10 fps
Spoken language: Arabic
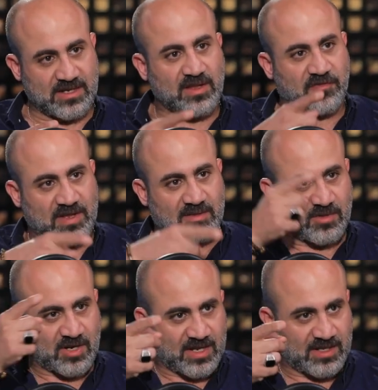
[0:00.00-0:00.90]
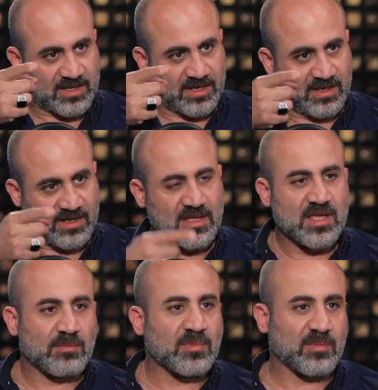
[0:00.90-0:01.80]
ده هي فعلا آه. مرحله تانية آه.
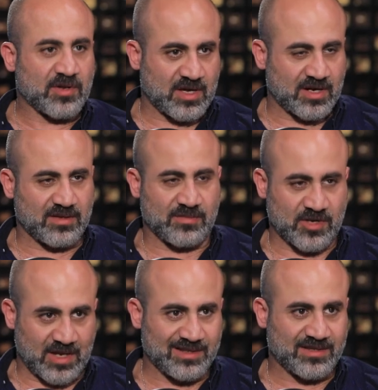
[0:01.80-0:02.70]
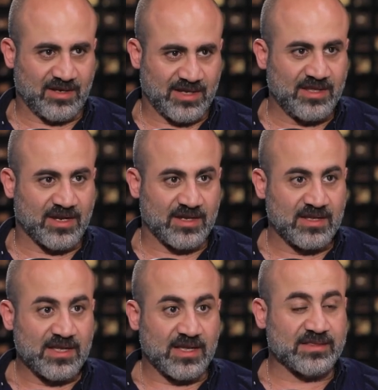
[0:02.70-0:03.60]
من مرحله مرحله الغيره
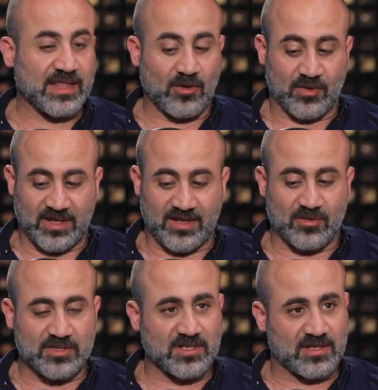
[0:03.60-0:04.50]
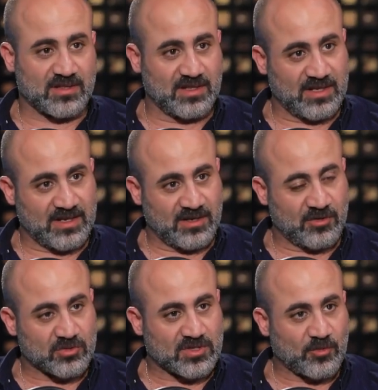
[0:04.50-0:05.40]
خلاص انت لو غيره وصلت
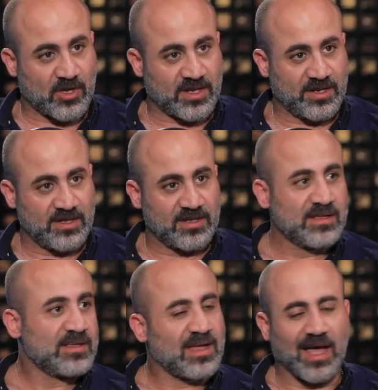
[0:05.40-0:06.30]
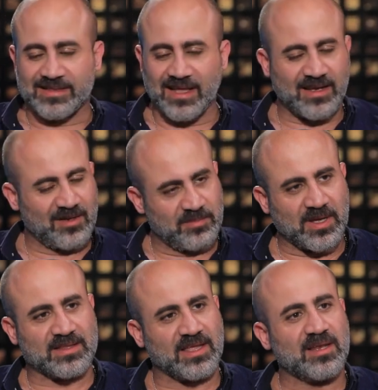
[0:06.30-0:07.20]
لنقطه معينه هتقلب
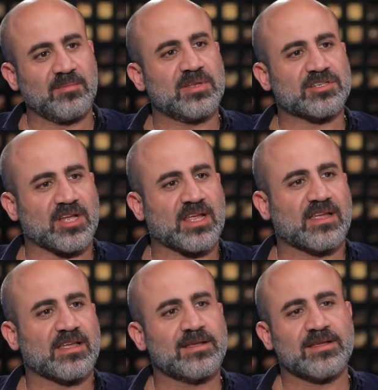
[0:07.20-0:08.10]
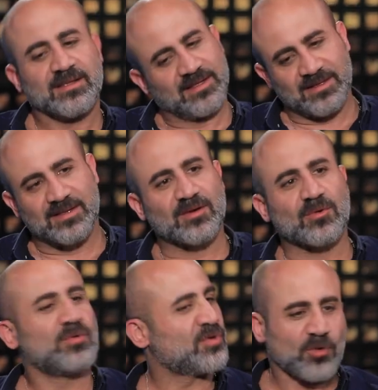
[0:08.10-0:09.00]
هتقلب لشك
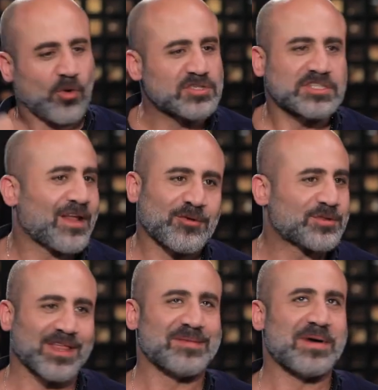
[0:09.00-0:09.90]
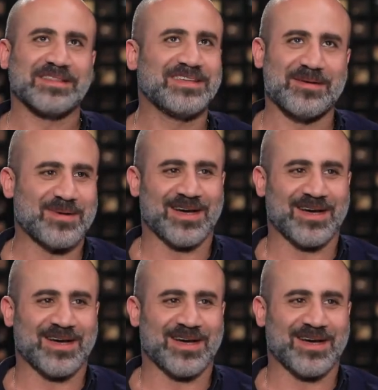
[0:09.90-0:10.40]
ونخش على النقطه اللي بعديها